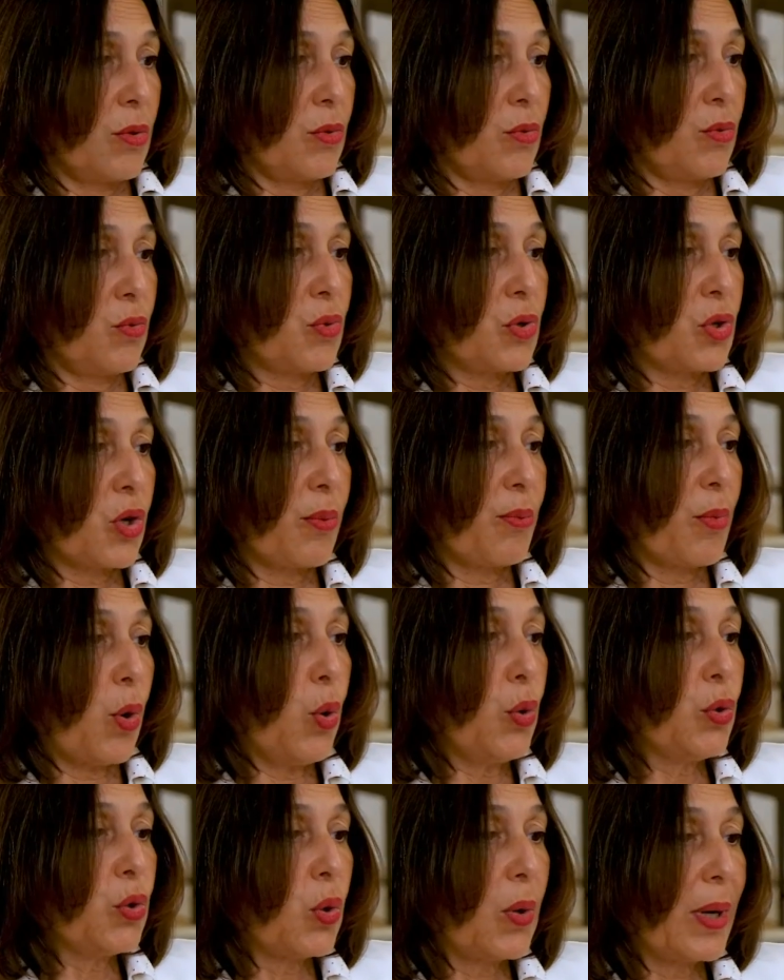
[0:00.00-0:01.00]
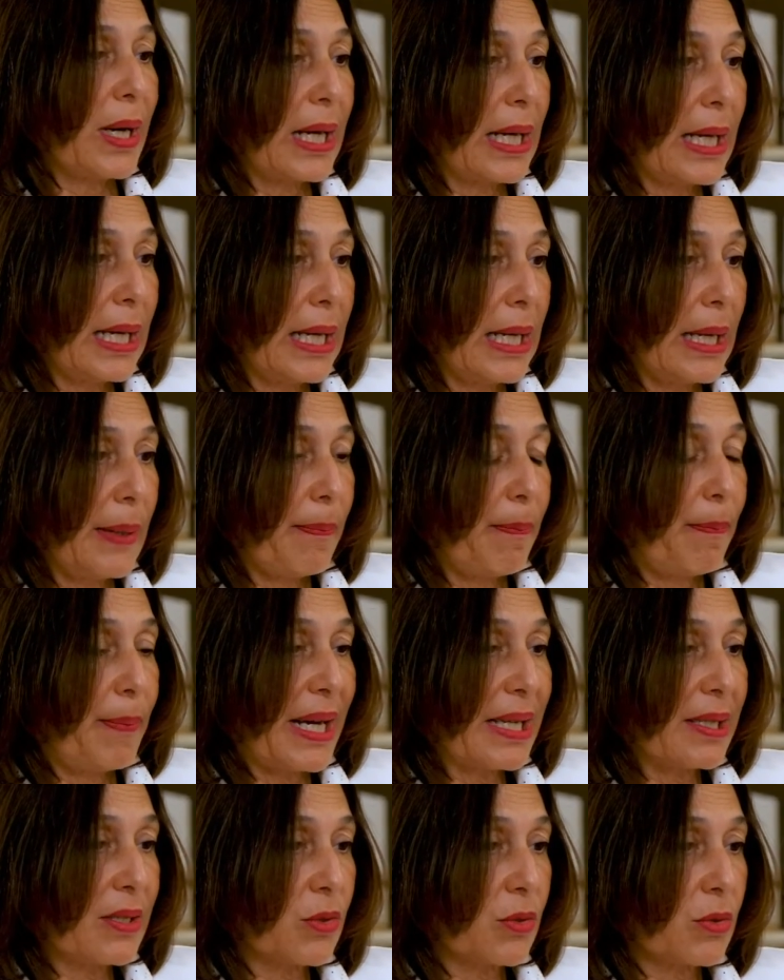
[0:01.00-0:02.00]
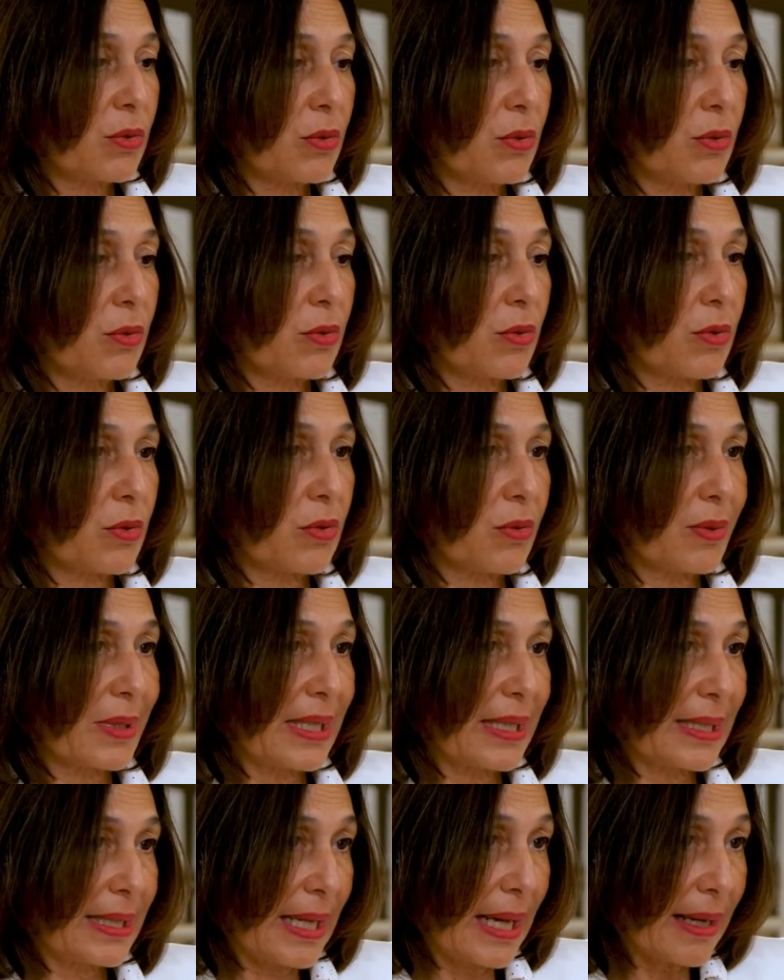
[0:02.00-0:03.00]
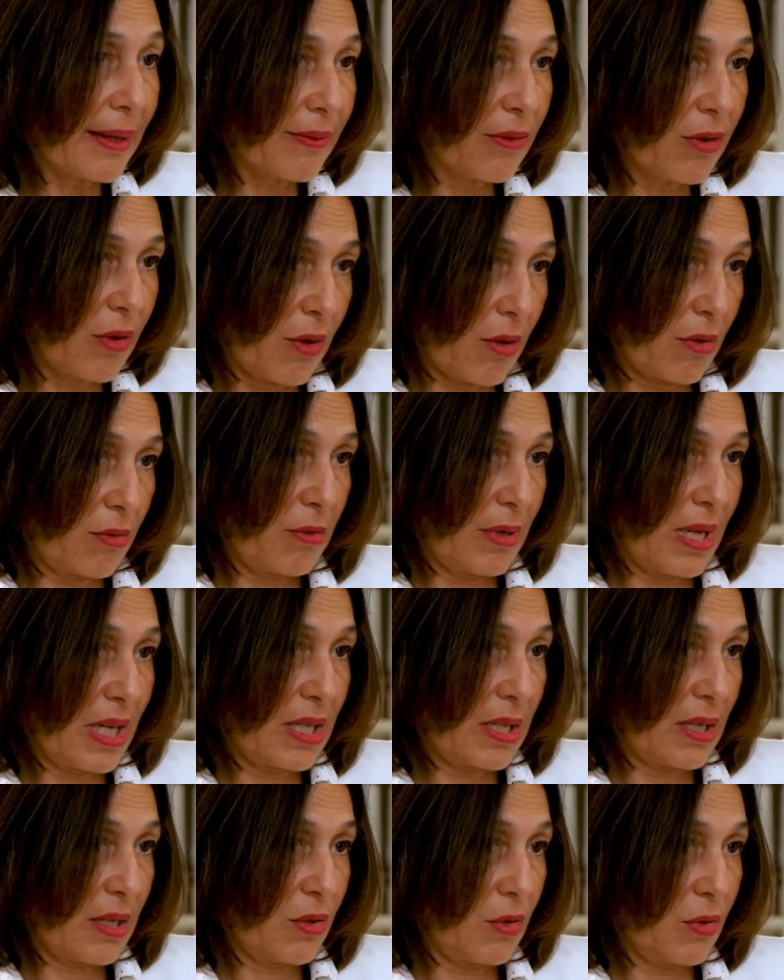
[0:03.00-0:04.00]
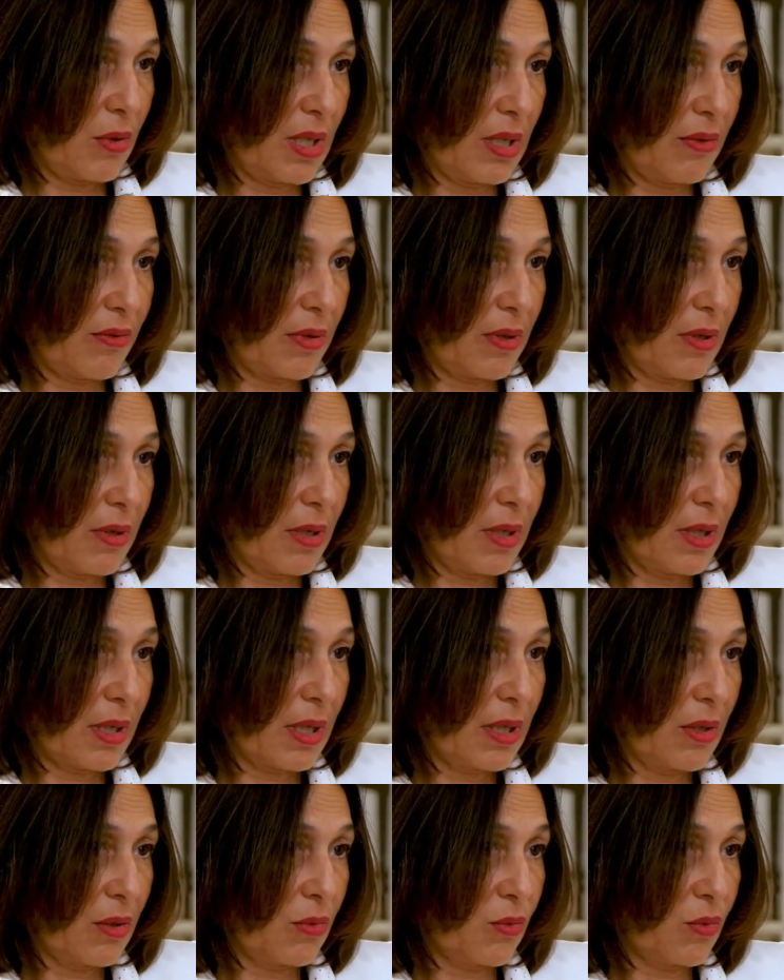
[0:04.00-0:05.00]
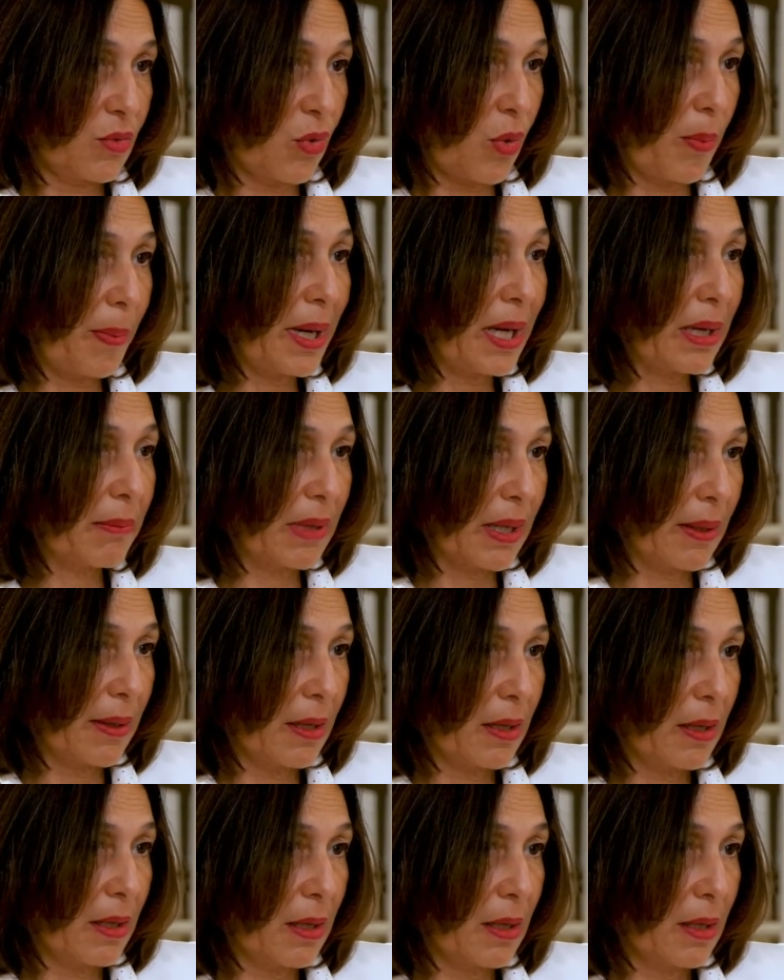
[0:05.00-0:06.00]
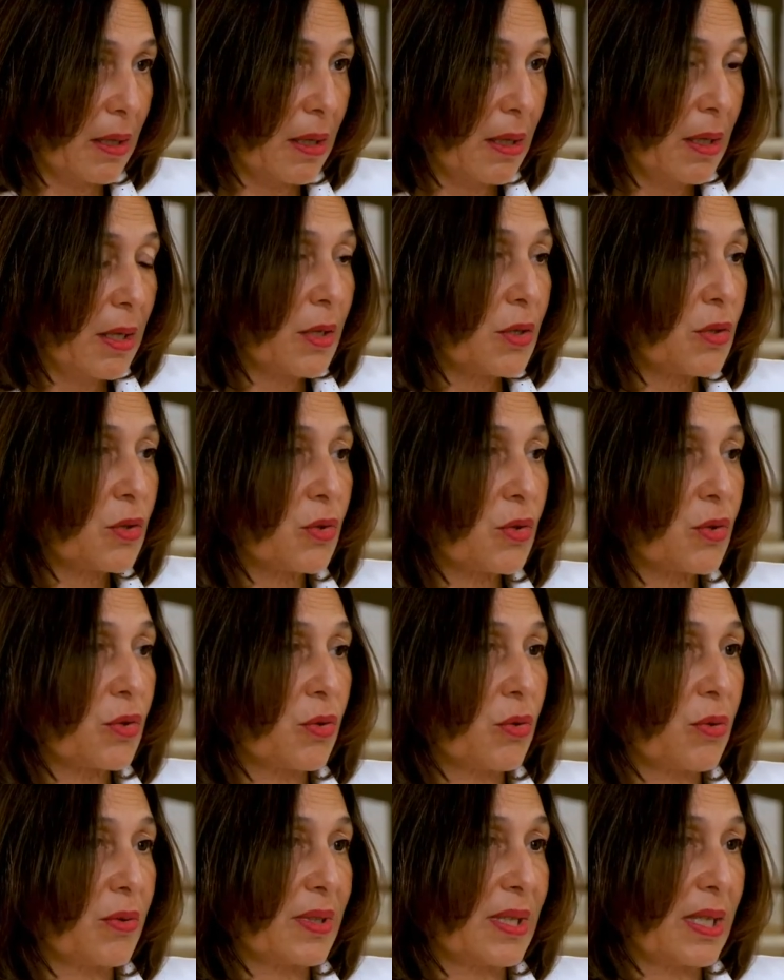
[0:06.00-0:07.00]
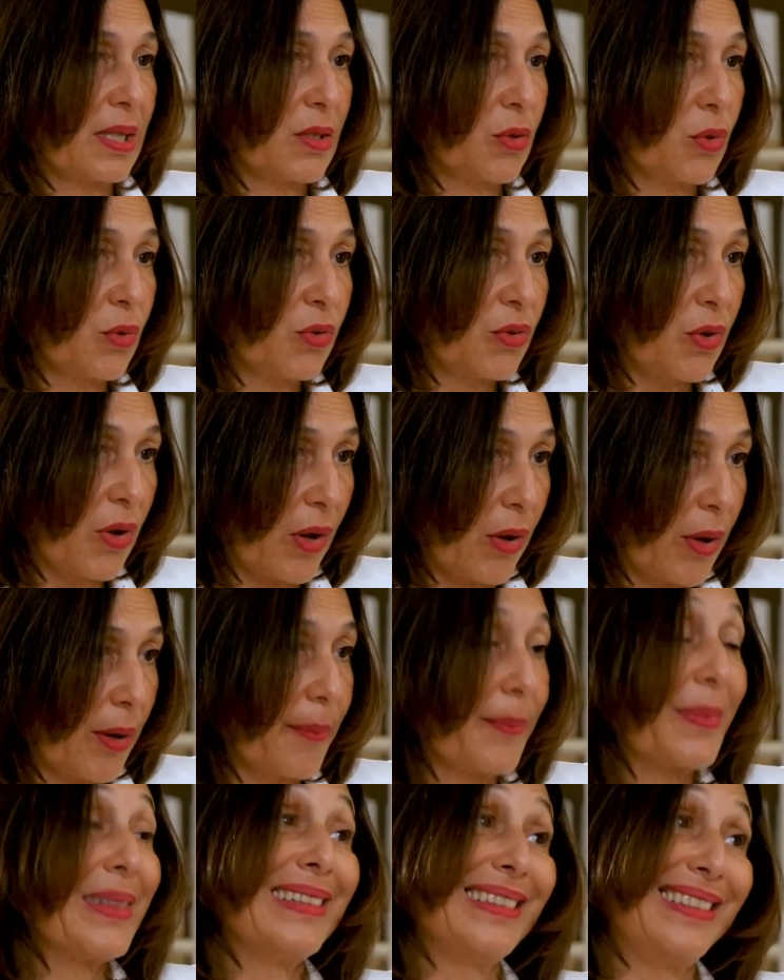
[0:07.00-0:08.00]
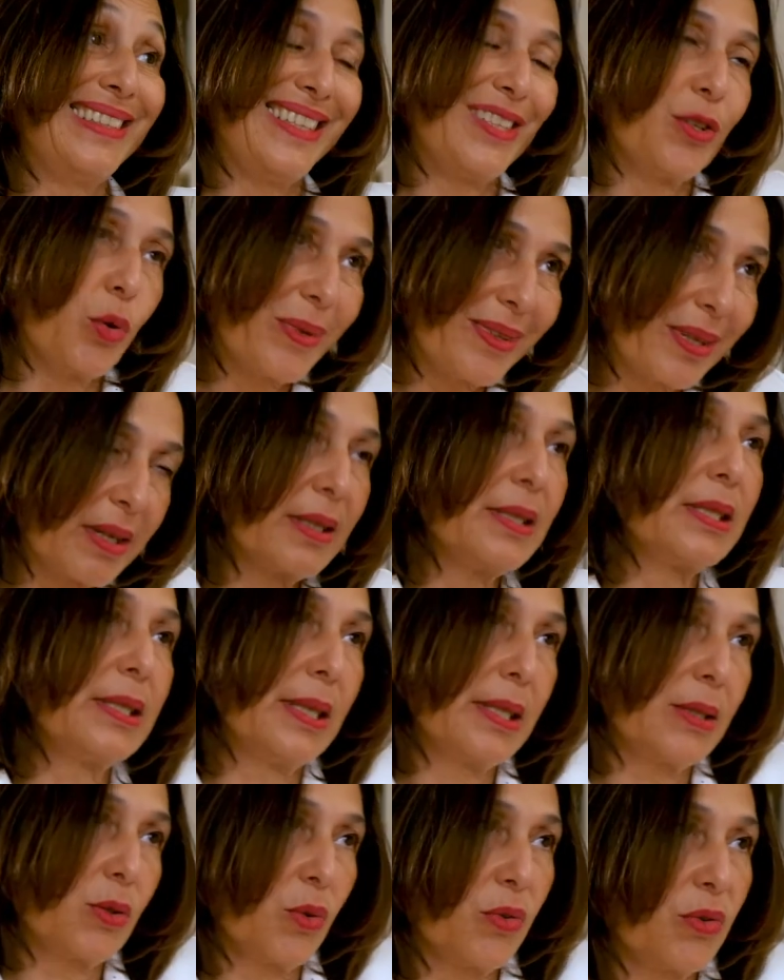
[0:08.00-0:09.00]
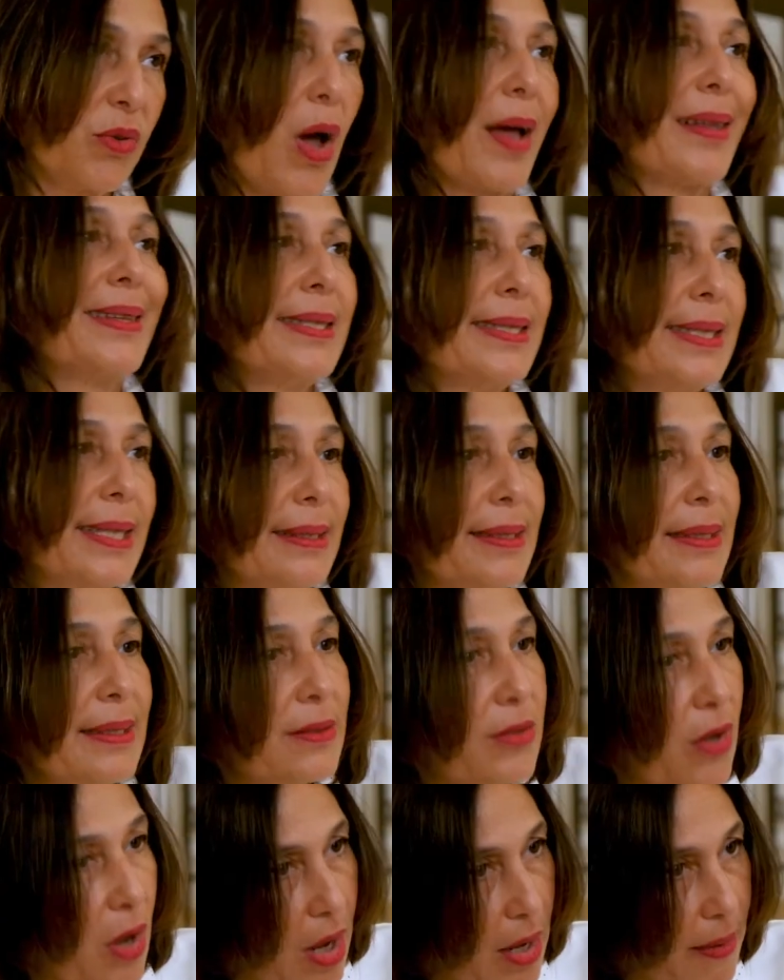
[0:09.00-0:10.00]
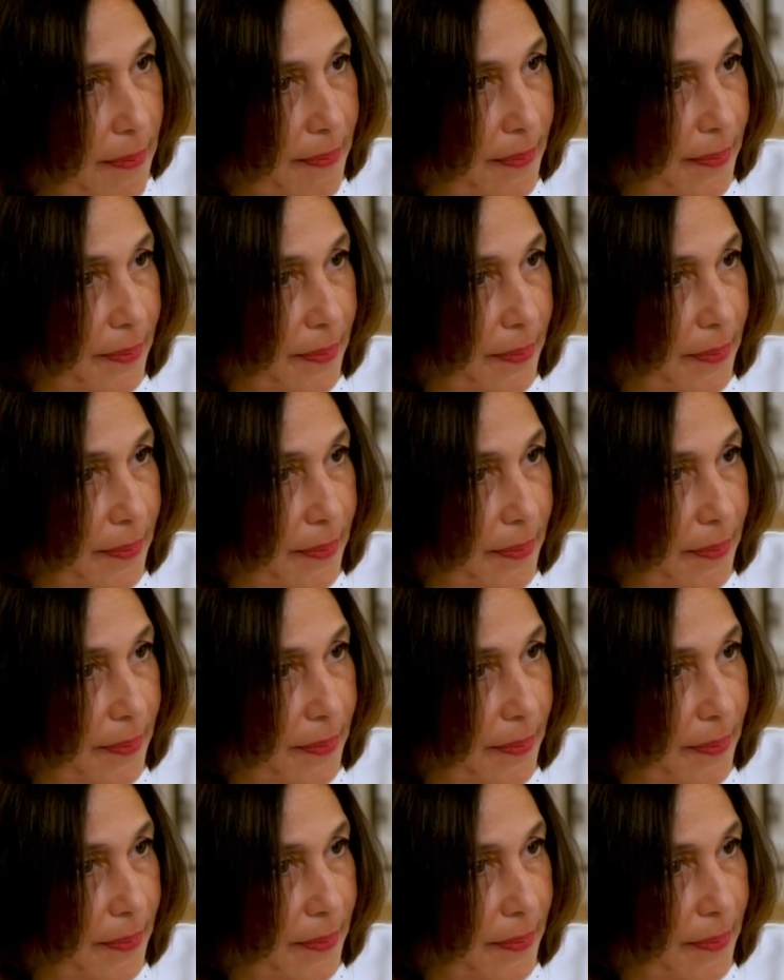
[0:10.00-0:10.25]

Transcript: nous sommes honorés parce que ce sont des acteurs de la chaîne du livre qui nous ont primés. Ce sont des auteurs, des autrices, des auteurs, des éditeurs.